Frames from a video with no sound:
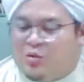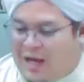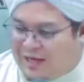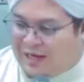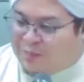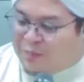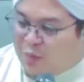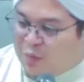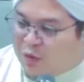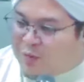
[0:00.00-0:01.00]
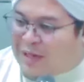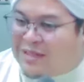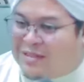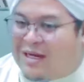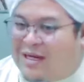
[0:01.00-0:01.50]
sudah handap umur
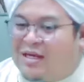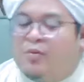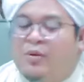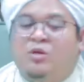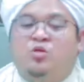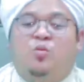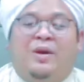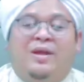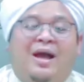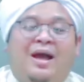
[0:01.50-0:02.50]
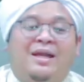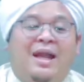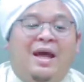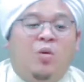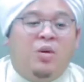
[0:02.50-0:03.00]
paling terakhir pulang supaya
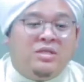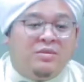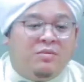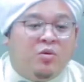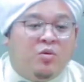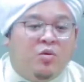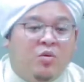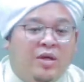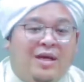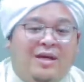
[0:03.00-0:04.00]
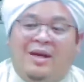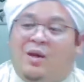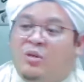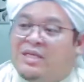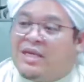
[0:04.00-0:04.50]
kada lawas menunggui kada
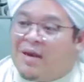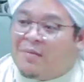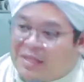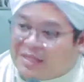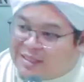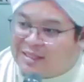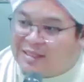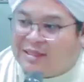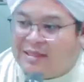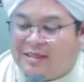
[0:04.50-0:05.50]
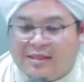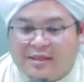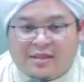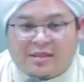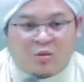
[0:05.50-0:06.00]
lawas kiamat
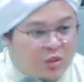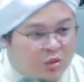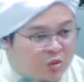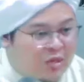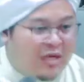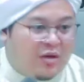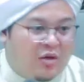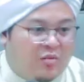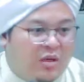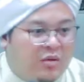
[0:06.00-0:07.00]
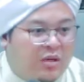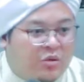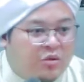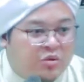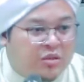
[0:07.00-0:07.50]
itu isunya ada kalau mulai
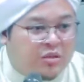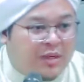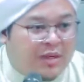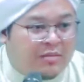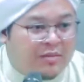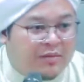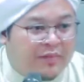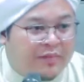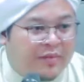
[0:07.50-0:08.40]
bulan Agustus semalam